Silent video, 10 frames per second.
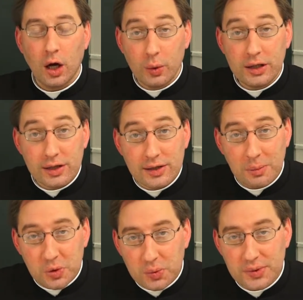Oui, ces
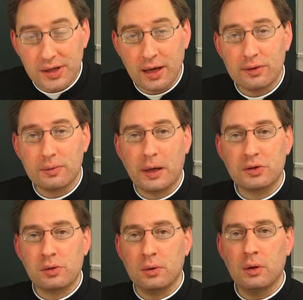âmes sont saintes
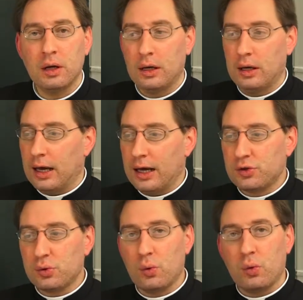parce qu'elles
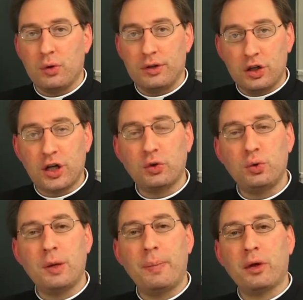sont déjà
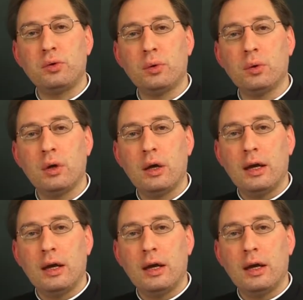jugées par Dieu,